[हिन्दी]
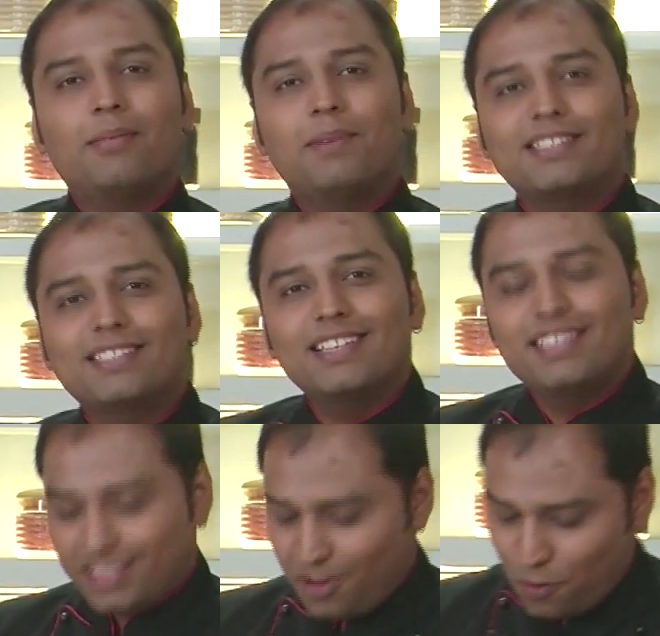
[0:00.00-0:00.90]
बस
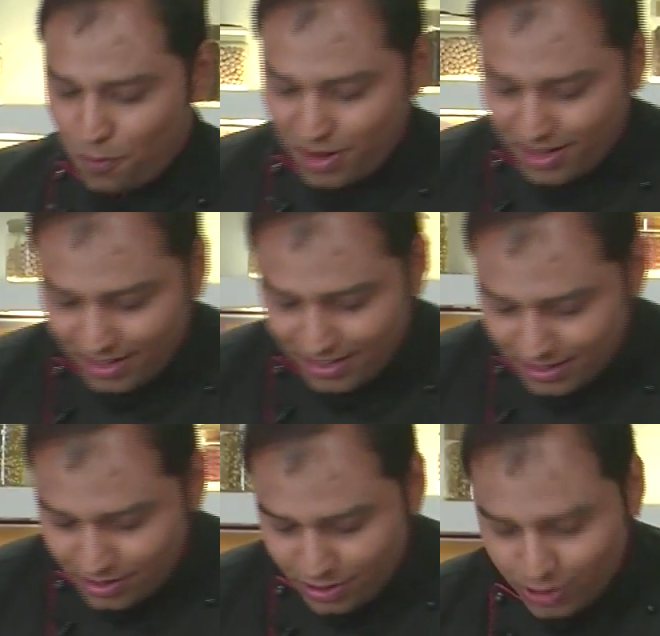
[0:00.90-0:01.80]
इसके ऊपर
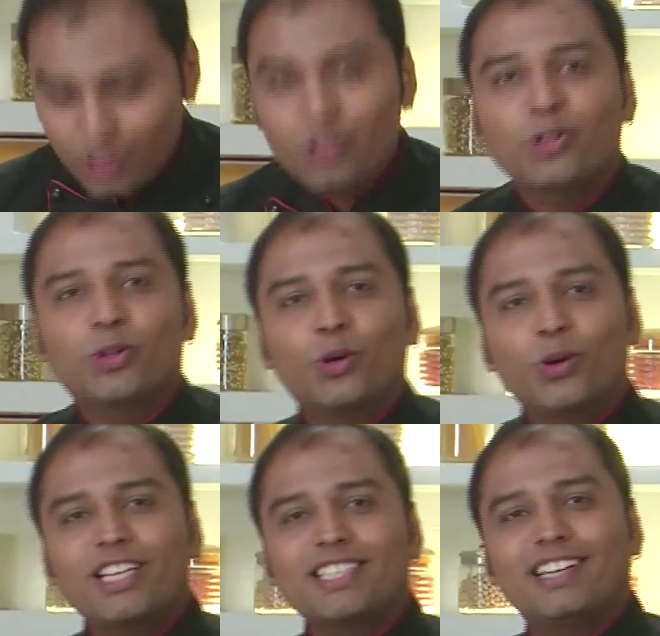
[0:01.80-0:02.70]

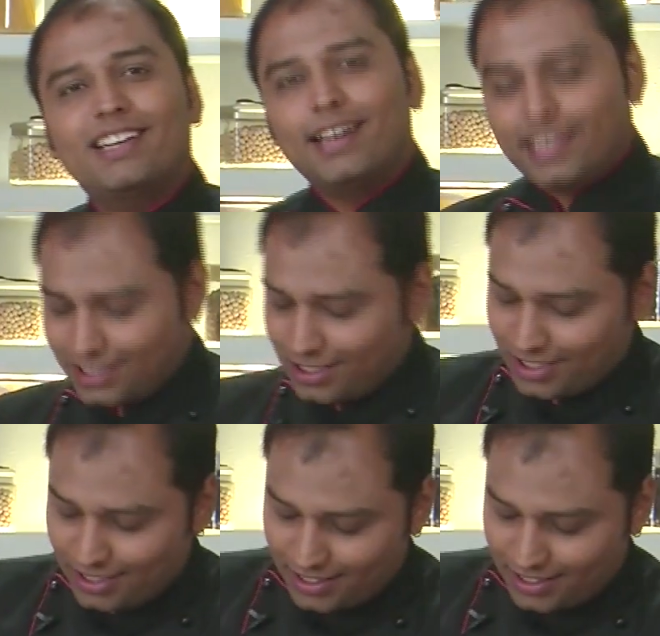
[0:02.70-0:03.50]
थोड़े से नट्स